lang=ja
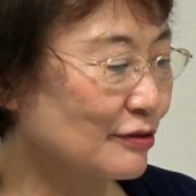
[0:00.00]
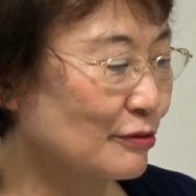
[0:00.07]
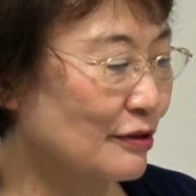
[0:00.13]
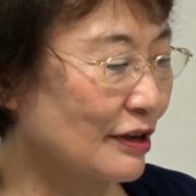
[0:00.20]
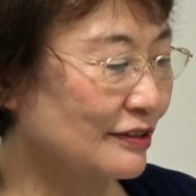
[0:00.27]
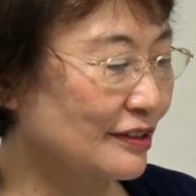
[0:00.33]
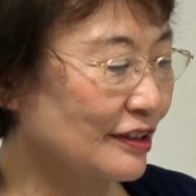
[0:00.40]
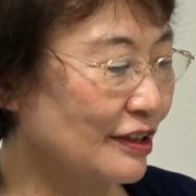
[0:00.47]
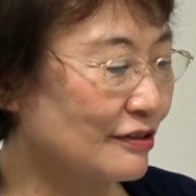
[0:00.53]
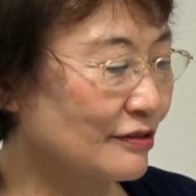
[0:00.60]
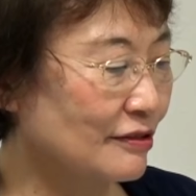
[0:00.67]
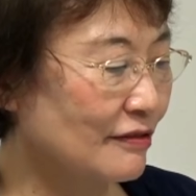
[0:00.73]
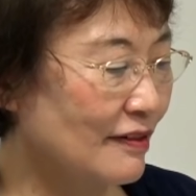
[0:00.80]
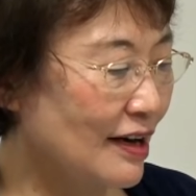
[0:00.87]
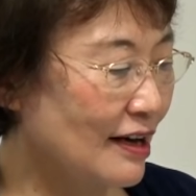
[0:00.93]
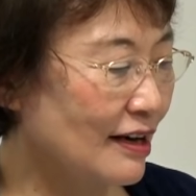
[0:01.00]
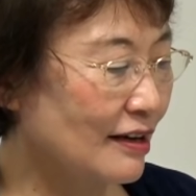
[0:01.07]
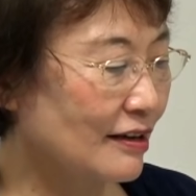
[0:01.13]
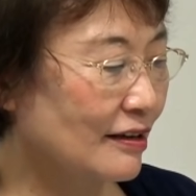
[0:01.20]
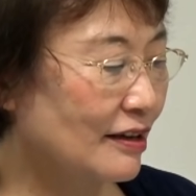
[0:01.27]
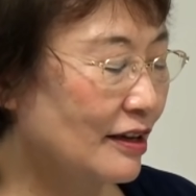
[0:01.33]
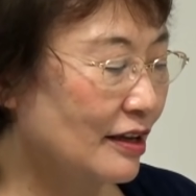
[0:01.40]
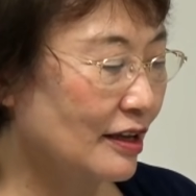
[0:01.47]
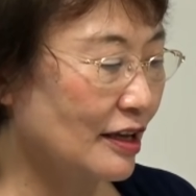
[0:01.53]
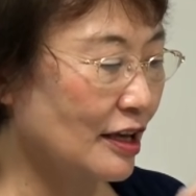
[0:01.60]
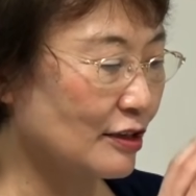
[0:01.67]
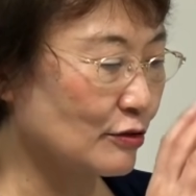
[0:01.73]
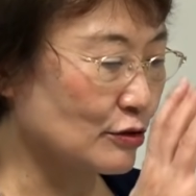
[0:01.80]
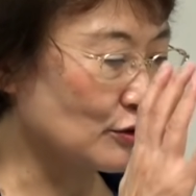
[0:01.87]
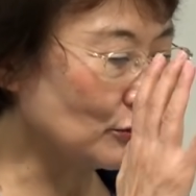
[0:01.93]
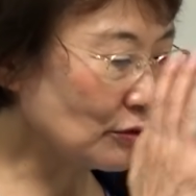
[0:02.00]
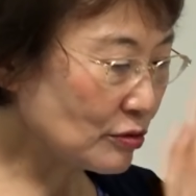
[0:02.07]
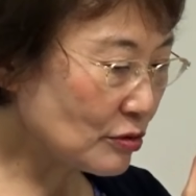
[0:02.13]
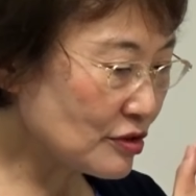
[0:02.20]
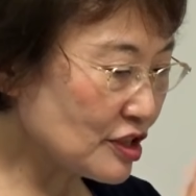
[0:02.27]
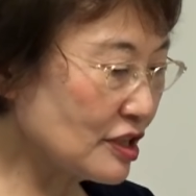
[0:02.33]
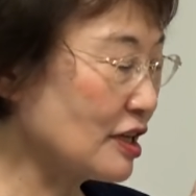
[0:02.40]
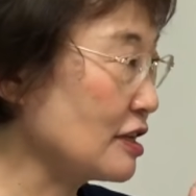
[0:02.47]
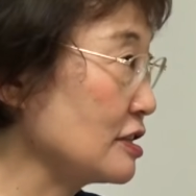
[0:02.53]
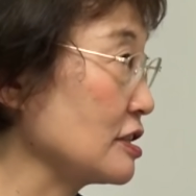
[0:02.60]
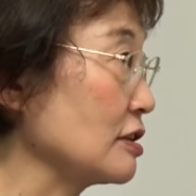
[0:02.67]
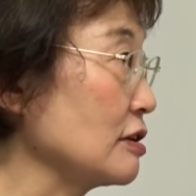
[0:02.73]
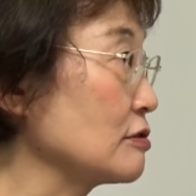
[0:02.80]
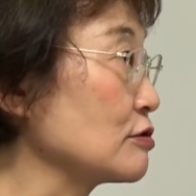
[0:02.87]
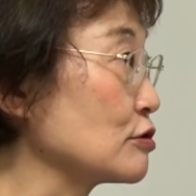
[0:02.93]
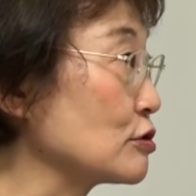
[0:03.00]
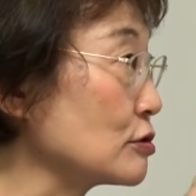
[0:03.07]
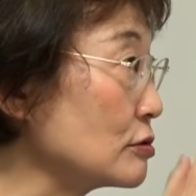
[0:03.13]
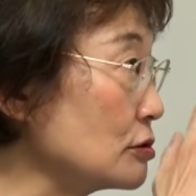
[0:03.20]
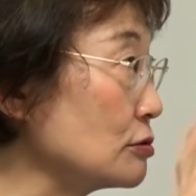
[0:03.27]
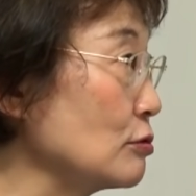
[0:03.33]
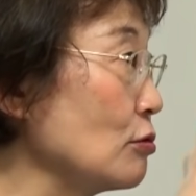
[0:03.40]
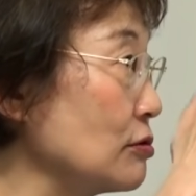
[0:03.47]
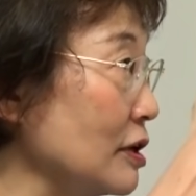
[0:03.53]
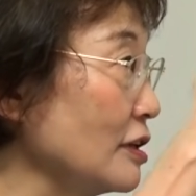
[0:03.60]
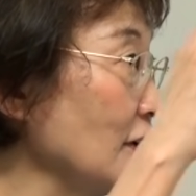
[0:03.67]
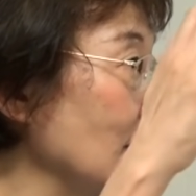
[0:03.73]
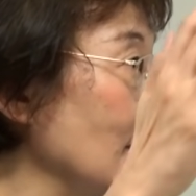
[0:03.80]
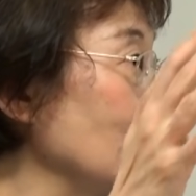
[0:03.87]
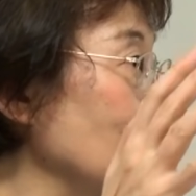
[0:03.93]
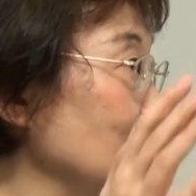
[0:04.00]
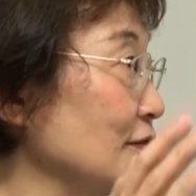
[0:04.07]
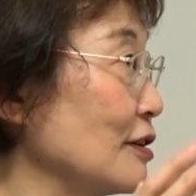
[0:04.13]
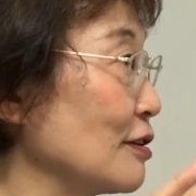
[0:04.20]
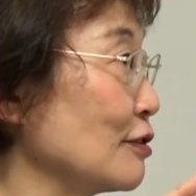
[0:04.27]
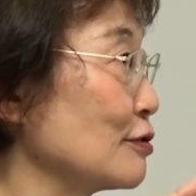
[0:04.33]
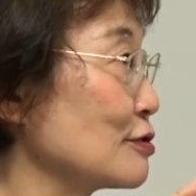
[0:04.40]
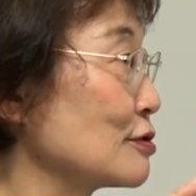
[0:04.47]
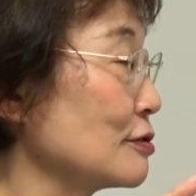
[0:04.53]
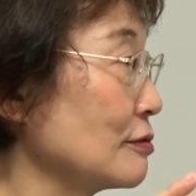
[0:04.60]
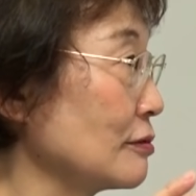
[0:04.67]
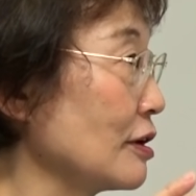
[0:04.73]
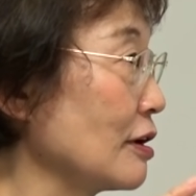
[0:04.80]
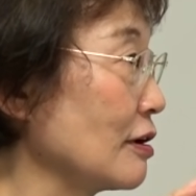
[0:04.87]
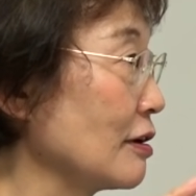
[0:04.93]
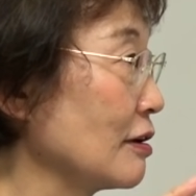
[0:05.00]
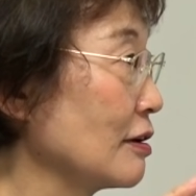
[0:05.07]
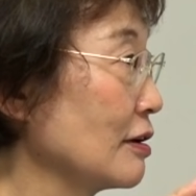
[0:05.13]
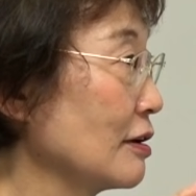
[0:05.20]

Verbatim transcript: アとかっていうのはえっと、その年だけじゃなくずっとお金かかるわけですよね。そうそう